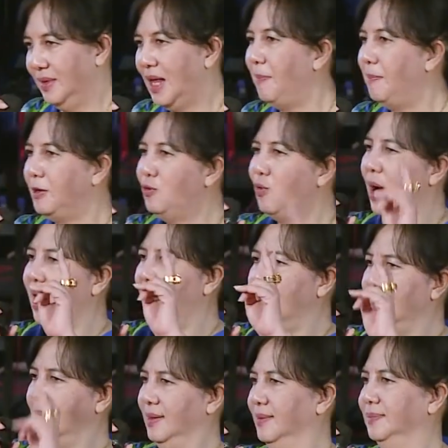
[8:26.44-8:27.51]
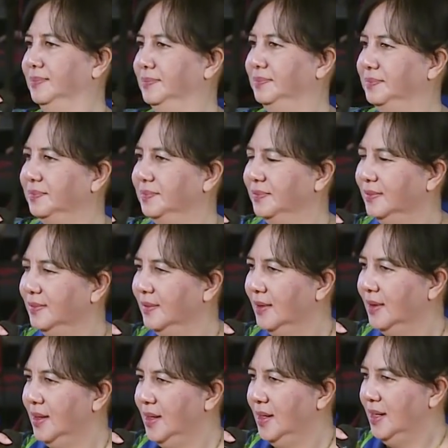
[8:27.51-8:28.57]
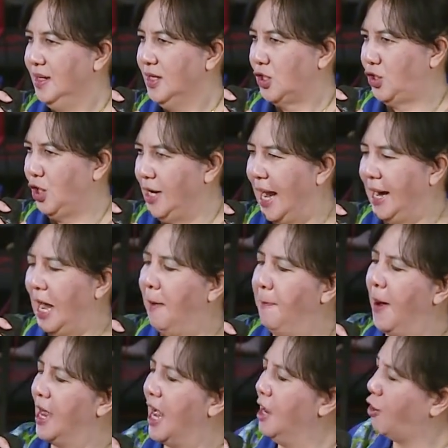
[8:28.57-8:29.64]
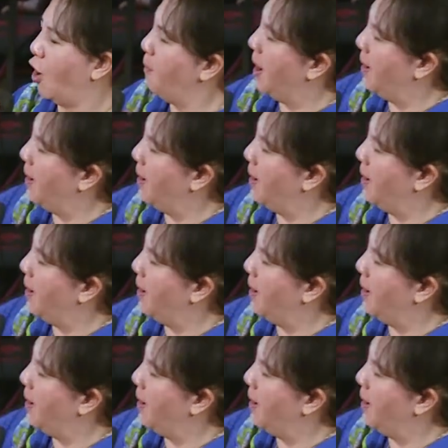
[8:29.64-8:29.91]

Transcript: Tapi dua hal. Saudara apakah engkau